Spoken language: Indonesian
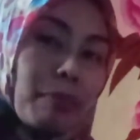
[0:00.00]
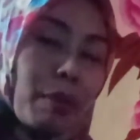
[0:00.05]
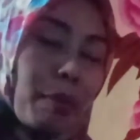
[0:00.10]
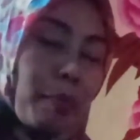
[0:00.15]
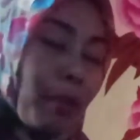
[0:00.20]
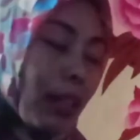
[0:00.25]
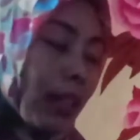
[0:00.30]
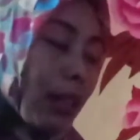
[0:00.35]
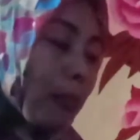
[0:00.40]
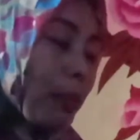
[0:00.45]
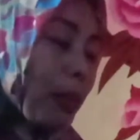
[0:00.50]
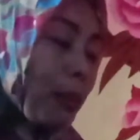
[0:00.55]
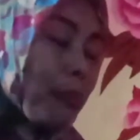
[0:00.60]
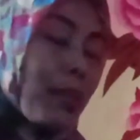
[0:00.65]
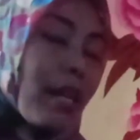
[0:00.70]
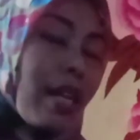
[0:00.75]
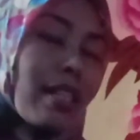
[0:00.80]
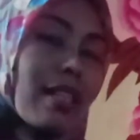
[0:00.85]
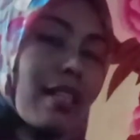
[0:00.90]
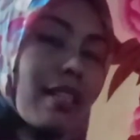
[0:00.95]
teman-teman
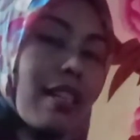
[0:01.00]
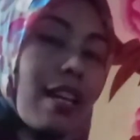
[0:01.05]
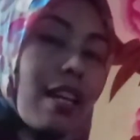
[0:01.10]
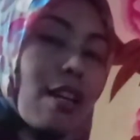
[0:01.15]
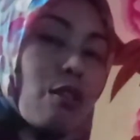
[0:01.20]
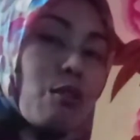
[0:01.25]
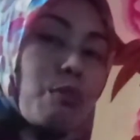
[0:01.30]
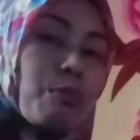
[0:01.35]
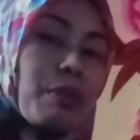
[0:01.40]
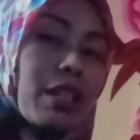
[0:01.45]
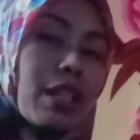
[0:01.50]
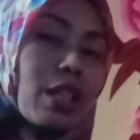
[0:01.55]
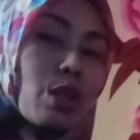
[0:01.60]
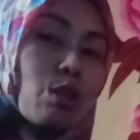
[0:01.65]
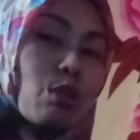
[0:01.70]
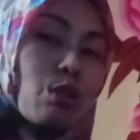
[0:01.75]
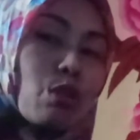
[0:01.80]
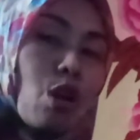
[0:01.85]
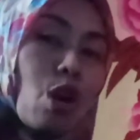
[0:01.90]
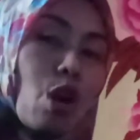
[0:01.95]
biasanya aku beli
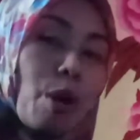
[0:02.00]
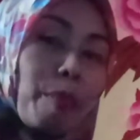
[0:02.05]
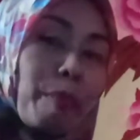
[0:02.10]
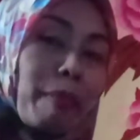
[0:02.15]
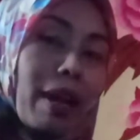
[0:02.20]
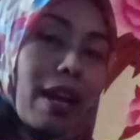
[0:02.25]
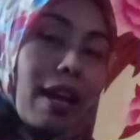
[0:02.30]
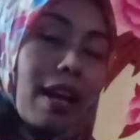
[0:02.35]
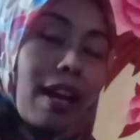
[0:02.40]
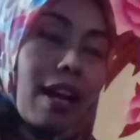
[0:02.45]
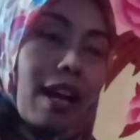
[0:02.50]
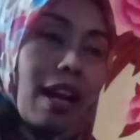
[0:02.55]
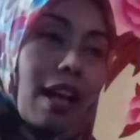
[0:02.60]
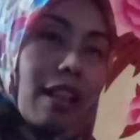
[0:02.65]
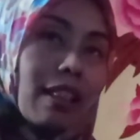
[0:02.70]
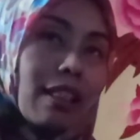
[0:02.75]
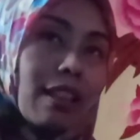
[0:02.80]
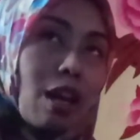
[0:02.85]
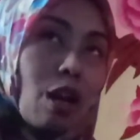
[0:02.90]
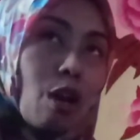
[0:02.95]
itu yang ma
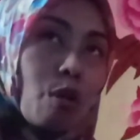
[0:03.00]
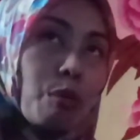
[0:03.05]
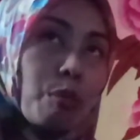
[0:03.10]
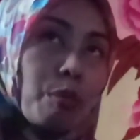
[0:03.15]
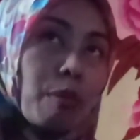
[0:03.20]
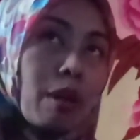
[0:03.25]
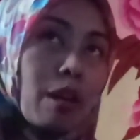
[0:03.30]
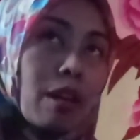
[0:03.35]
atau